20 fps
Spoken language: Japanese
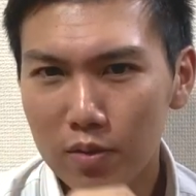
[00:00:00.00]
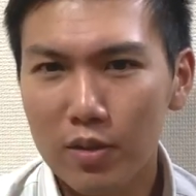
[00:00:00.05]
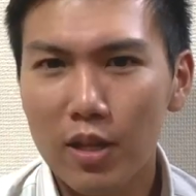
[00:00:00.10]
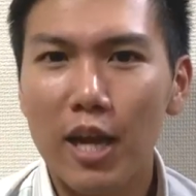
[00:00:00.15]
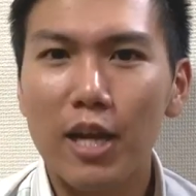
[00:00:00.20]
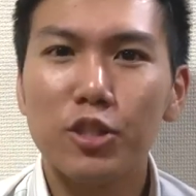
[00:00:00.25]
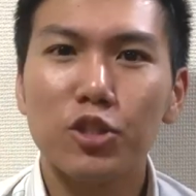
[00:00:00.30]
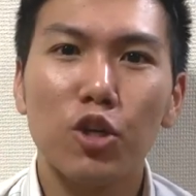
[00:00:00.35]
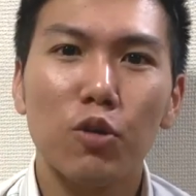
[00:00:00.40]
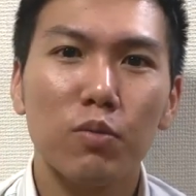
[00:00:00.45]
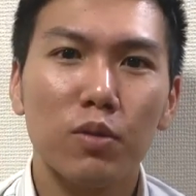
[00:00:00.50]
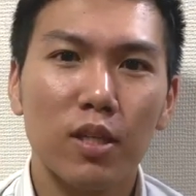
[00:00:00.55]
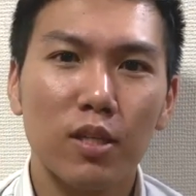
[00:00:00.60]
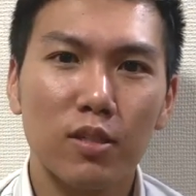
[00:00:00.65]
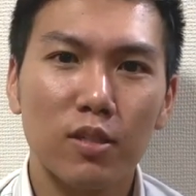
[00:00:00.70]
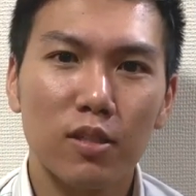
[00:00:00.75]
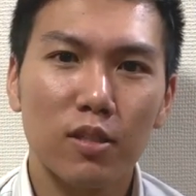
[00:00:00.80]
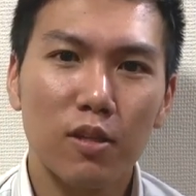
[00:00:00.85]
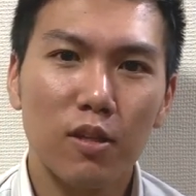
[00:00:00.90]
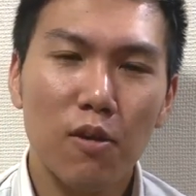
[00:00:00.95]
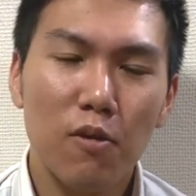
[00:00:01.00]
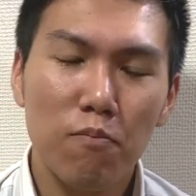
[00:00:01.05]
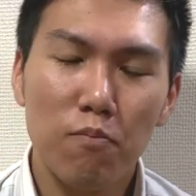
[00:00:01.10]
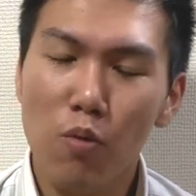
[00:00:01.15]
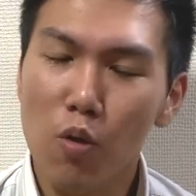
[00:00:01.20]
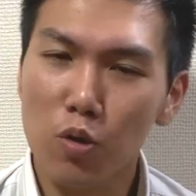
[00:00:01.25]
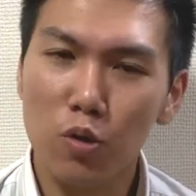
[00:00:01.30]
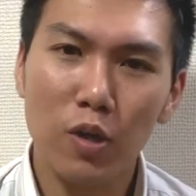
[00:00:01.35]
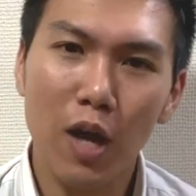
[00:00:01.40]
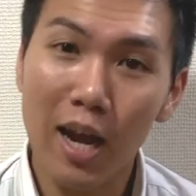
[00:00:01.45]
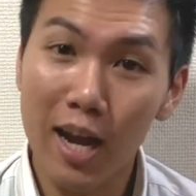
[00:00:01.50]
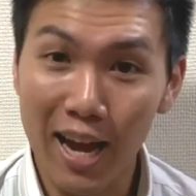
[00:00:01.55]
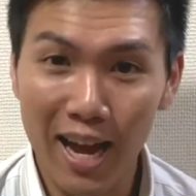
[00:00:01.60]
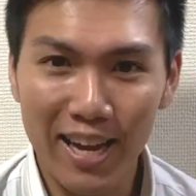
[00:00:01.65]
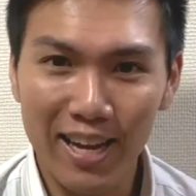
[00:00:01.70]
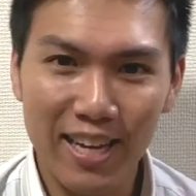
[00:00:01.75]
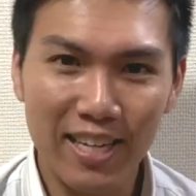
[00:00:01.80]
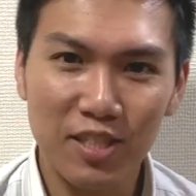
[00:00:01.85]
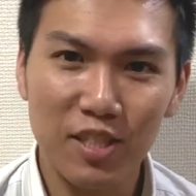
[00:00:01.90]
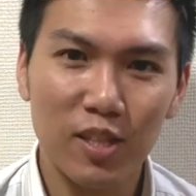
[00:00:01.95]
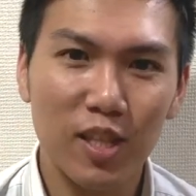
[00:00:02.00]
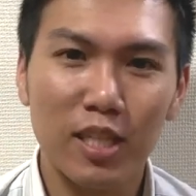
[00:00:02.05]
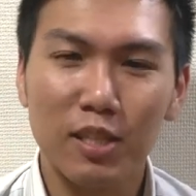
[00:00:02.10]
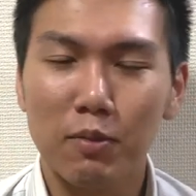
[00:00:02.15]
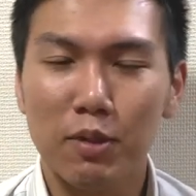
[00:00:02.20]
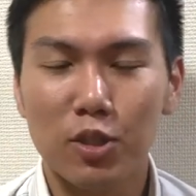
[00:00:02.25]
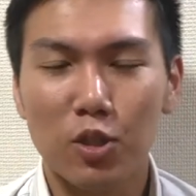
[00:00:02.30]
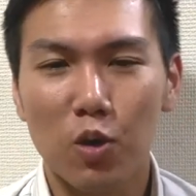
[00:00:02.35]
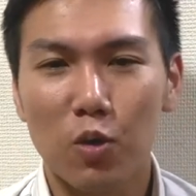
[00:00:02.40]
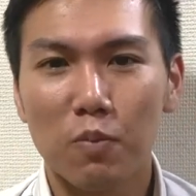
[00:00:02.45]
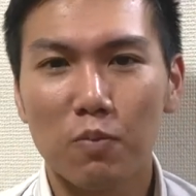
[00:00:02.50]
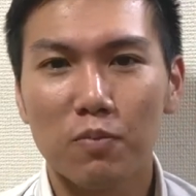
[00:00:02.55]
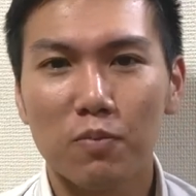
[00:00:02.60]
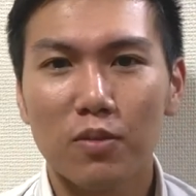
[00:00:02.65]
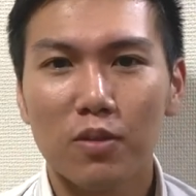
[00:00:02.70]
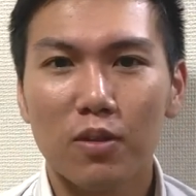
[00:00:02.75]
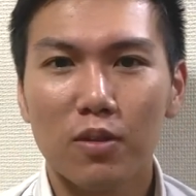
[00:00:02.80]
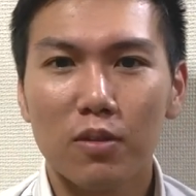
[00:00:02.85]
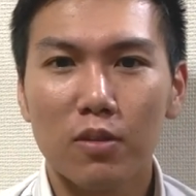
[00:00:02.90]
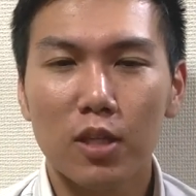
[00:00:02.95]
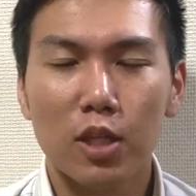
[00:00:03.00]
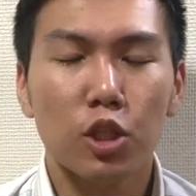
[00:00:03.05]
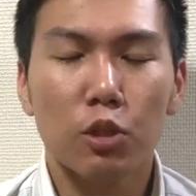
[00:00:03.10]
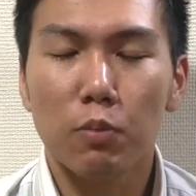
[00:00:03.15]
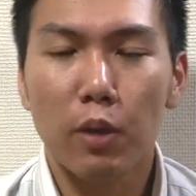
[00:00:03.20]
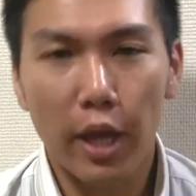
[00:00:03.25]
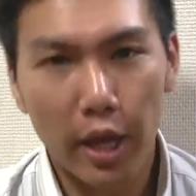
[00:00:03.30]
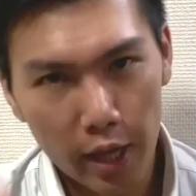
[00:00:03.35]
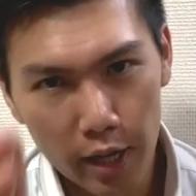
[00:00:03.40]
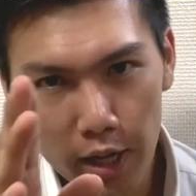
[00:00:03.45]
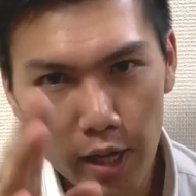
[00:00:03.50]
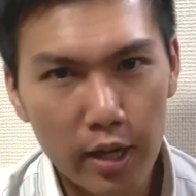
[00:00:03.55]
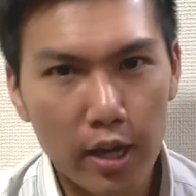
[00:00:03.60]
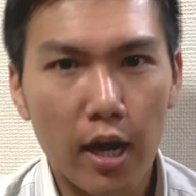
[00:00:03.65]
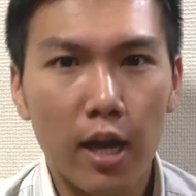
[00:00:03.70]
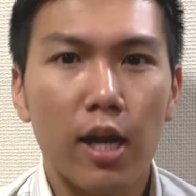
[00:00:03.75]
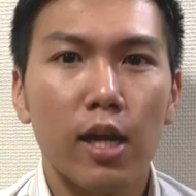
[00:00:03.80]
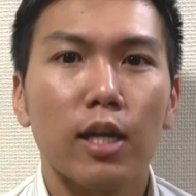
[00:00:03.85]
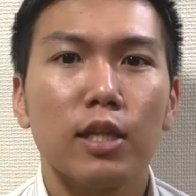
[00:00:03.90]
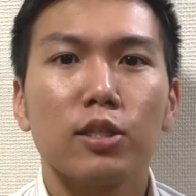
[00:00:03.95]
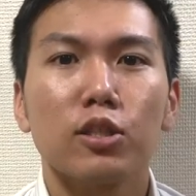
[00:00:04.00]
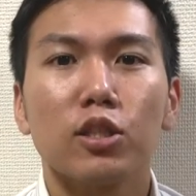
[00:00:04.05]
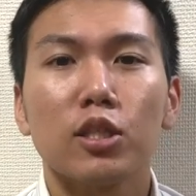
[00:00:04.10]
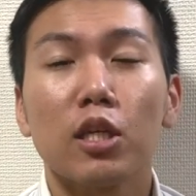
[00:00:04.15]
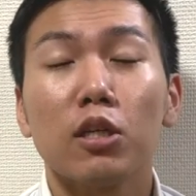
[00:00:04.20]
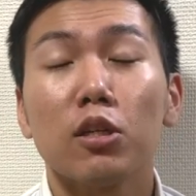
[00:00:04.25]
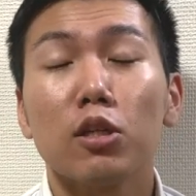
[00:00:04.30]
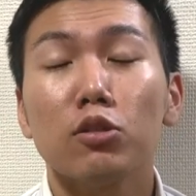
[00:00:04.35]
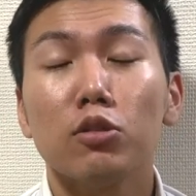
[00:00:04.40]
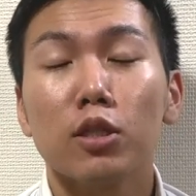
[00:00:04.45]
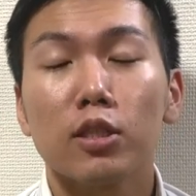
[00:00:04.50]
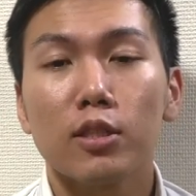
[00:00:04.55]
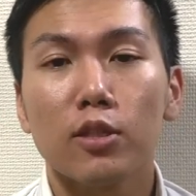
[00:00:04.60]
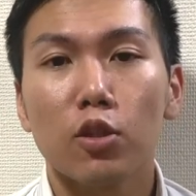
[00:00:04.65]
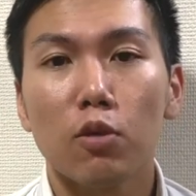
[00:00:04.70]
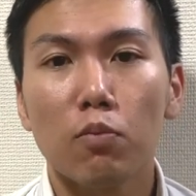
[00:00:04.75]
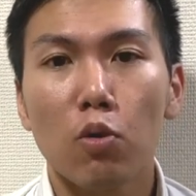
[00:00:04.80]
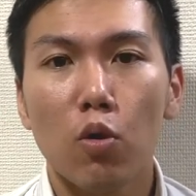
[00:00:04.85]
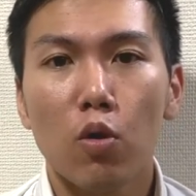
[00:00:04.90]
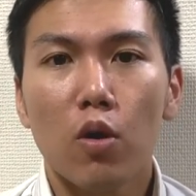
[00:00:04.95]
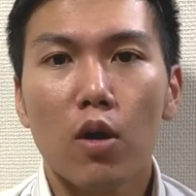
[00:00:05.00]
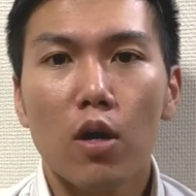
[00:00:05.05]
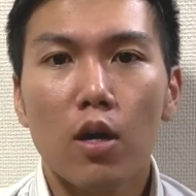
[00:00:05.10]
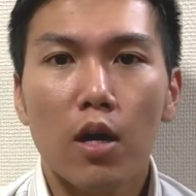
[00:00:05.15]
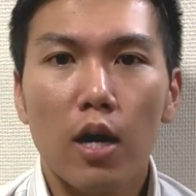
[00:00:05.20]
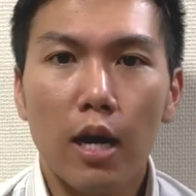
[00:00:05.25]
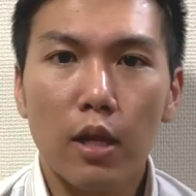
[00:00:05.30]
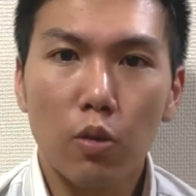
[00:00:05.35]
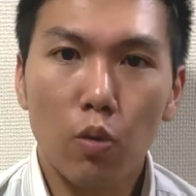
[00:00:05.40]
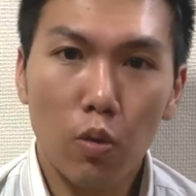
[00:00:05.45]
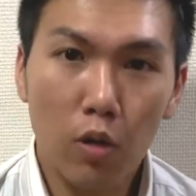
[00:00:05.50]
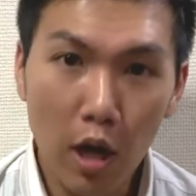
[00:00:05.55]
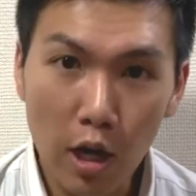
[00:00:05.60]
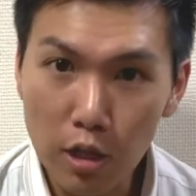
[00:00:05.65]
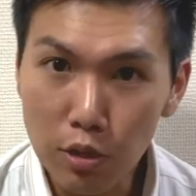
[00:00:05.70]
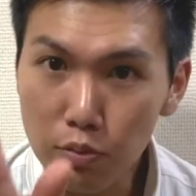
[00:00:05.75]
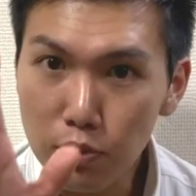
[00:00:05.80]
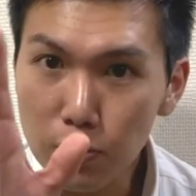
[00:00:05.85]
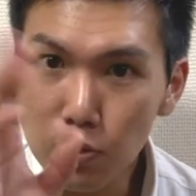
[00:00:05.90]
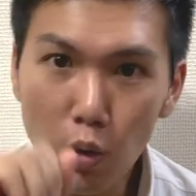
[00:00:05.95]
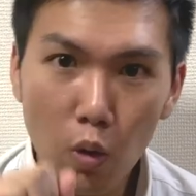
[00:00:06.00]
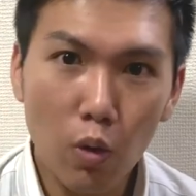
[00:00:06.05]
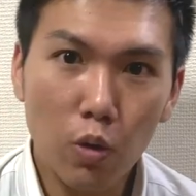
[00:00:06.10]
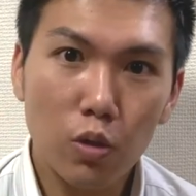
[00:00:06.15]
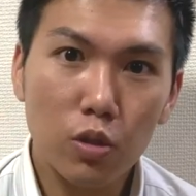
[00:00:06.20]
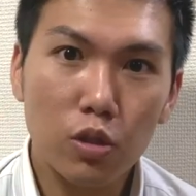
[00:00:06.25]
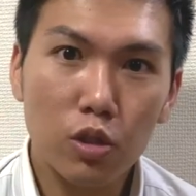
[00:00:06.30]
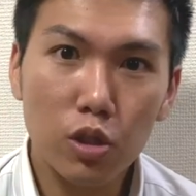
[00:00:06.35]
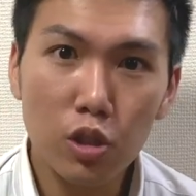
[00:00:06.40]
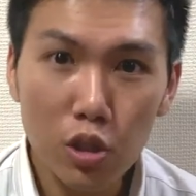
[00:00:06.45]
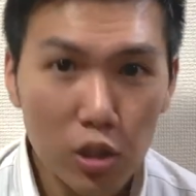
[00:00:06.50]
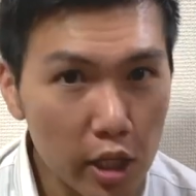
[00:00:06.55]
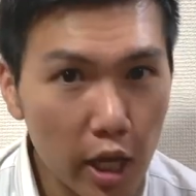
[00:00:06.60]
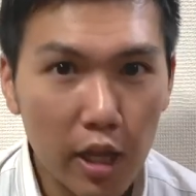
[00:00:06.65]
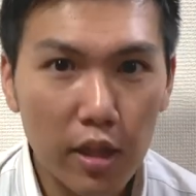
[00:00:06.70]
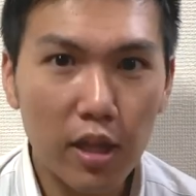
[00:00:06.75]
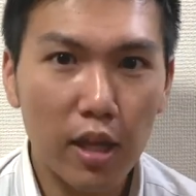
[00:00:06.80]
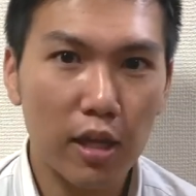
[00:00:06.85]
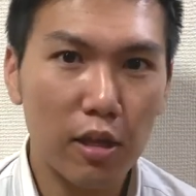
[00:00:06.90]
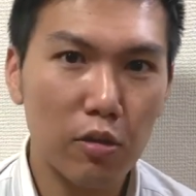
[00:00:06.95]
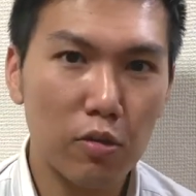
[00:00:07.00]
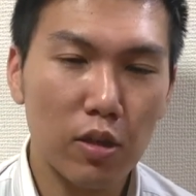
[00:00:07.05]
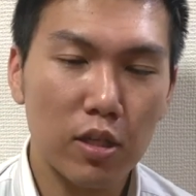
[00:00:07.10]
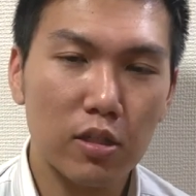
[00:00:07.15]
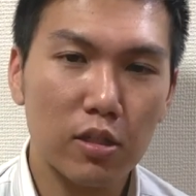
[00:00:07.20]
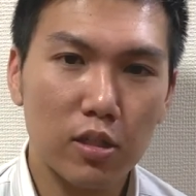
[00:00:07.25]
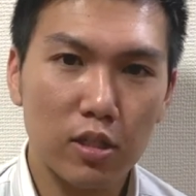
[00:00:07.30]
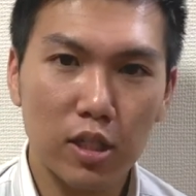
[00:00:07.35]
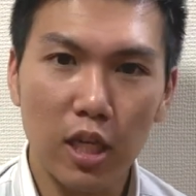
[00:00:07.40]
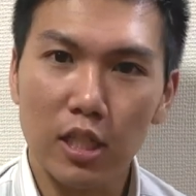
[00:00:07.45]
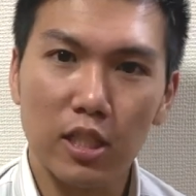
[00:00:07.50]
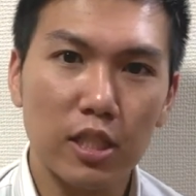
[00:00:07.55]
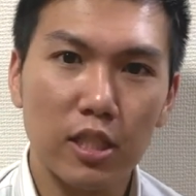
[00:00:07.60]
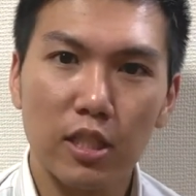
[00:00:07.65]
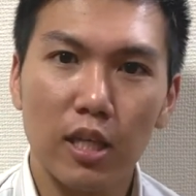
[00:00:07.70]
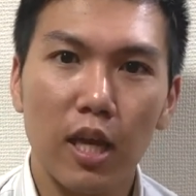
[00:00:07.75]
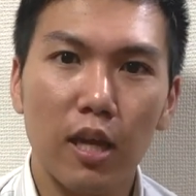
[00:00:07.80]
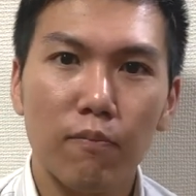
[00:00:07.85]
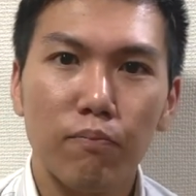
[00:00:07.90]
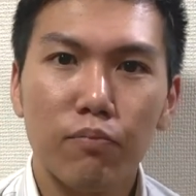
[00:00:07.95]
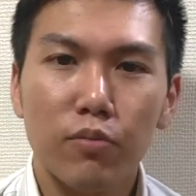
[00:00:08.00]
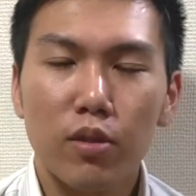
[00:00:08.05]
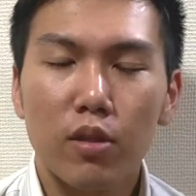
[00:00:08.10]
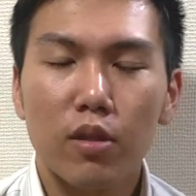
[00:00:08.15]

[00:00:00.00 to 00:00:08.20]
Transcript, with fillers: 大丈夫です僕が解決いたしましょうっていうの AI が解決してくれるんですけどもあの楽譜をスキャンできるんです写真で